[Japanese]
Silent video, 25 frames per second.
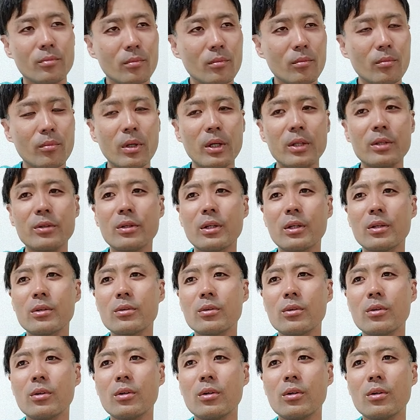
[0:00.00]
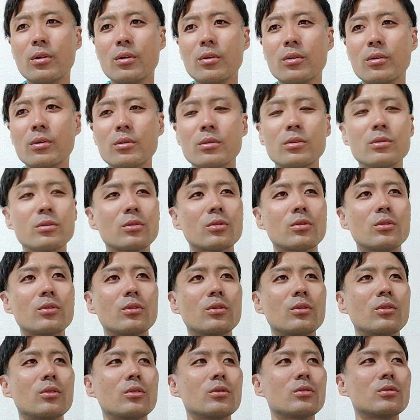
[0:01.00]
マニュアルをそ
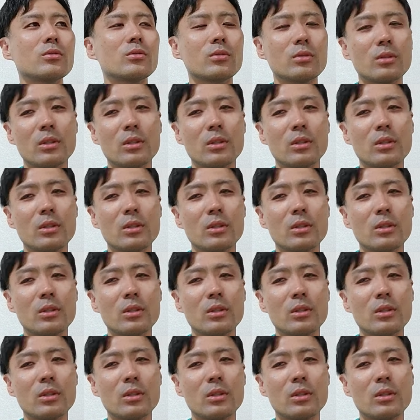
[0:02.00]
の、